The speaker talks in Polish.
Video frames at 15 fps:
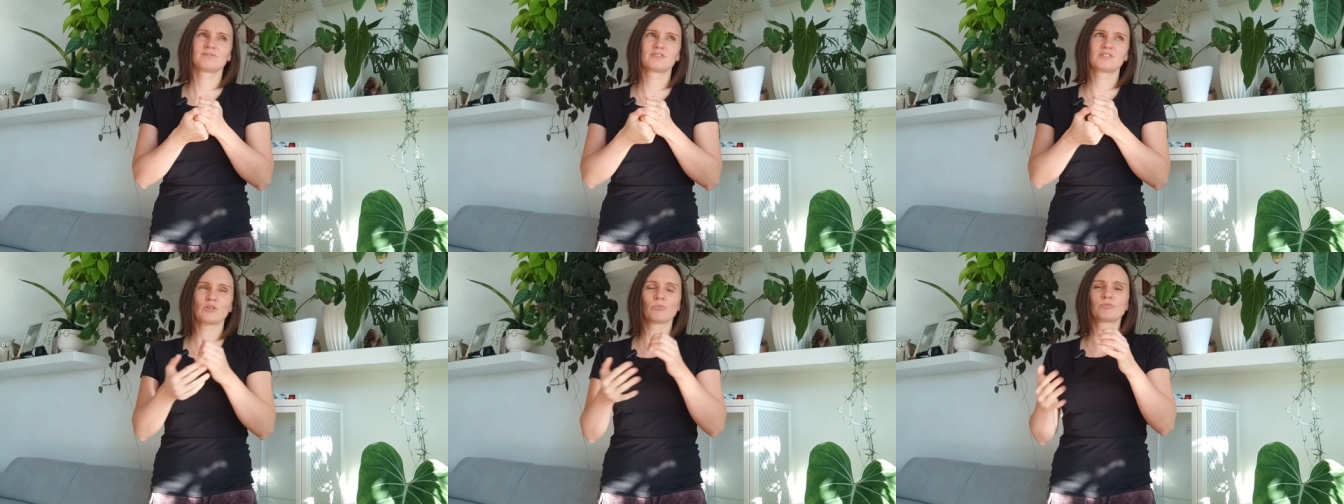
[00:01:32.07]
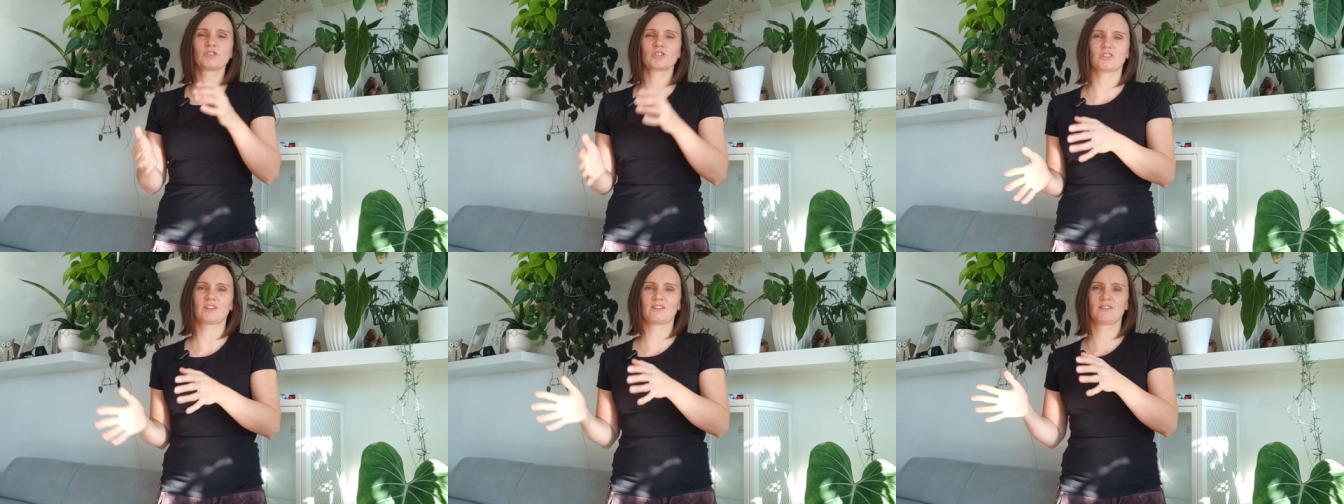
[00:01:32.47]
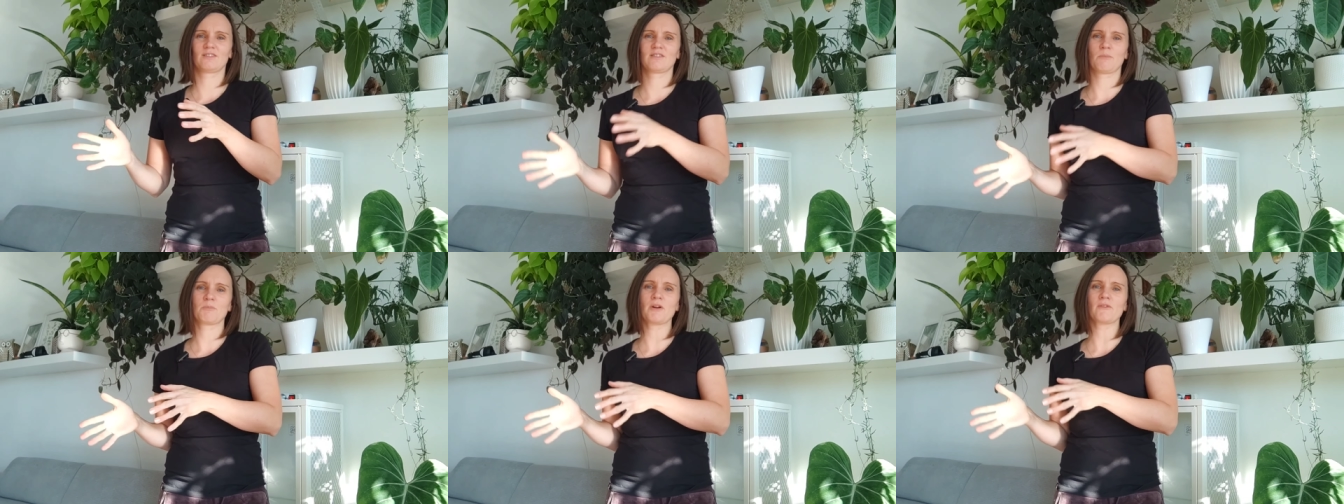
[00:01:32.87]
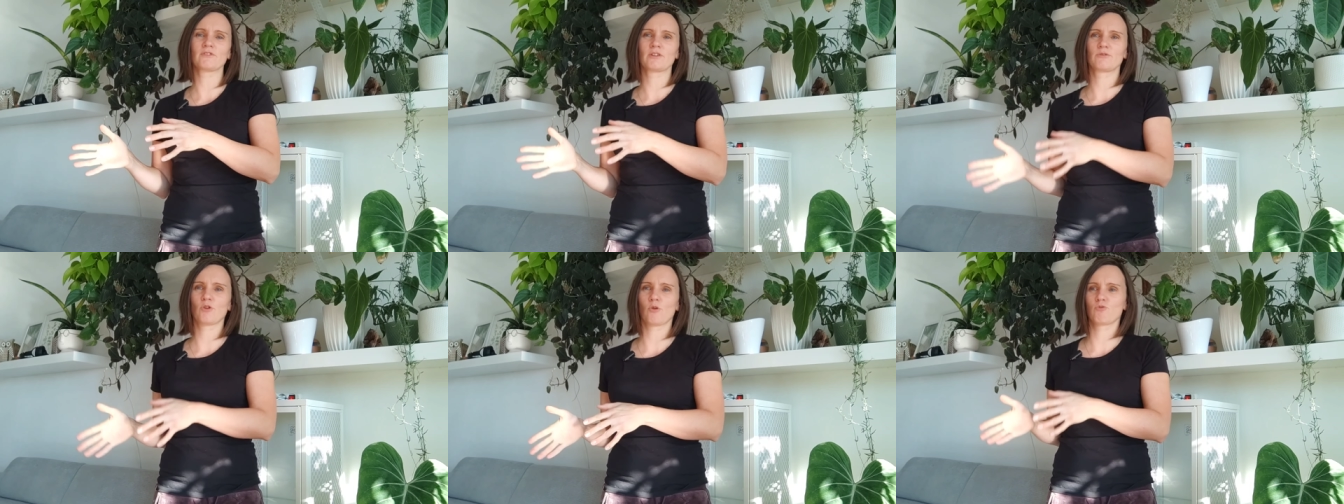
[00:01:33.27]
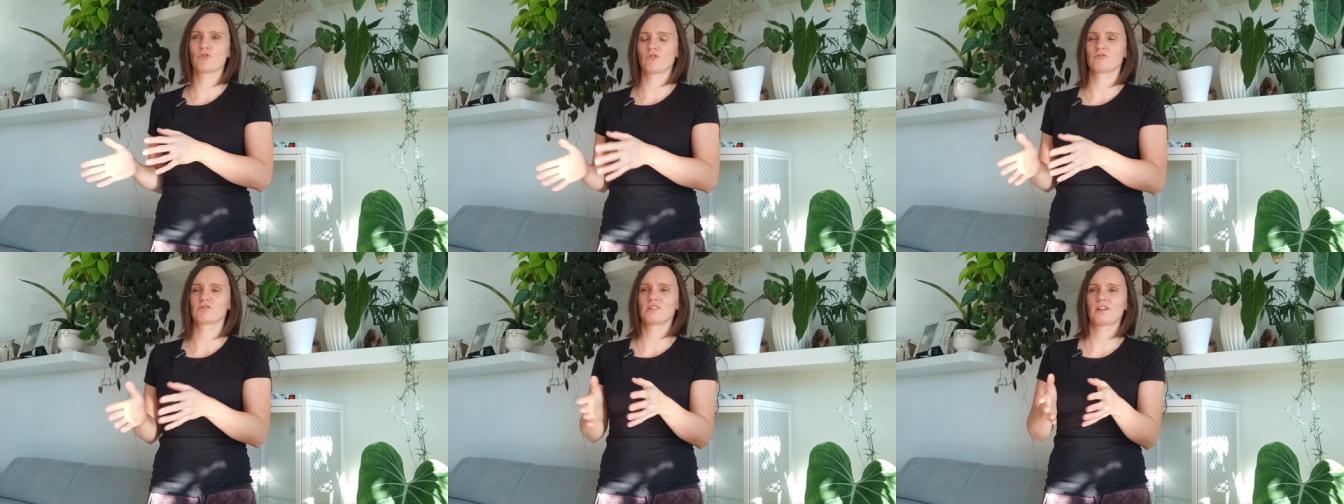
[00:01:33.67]
są też takie naprawdę
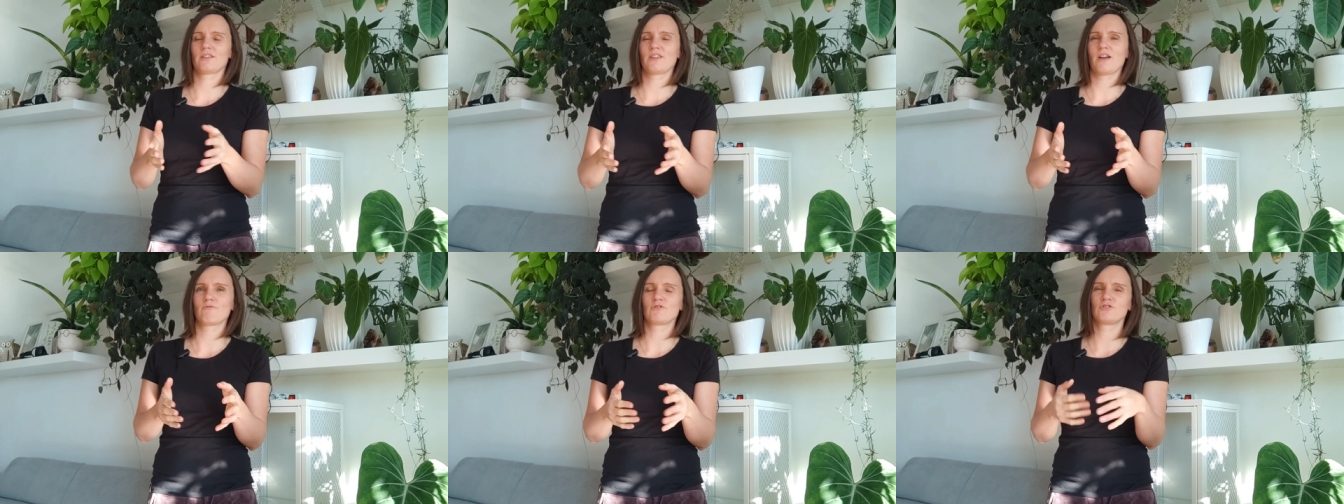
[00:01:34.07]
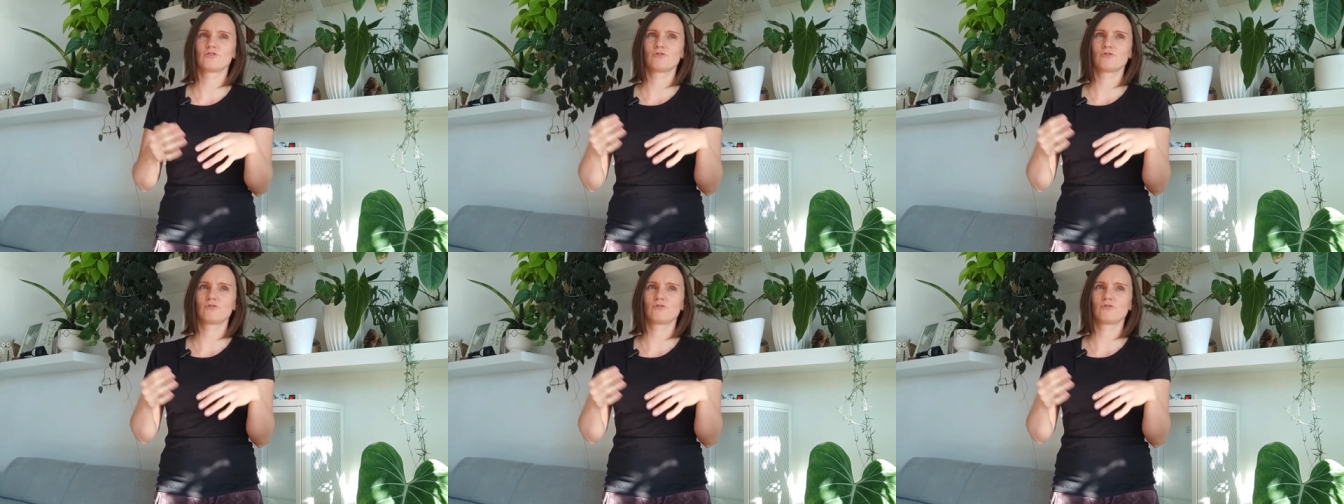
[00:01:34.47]
dołujące kanały,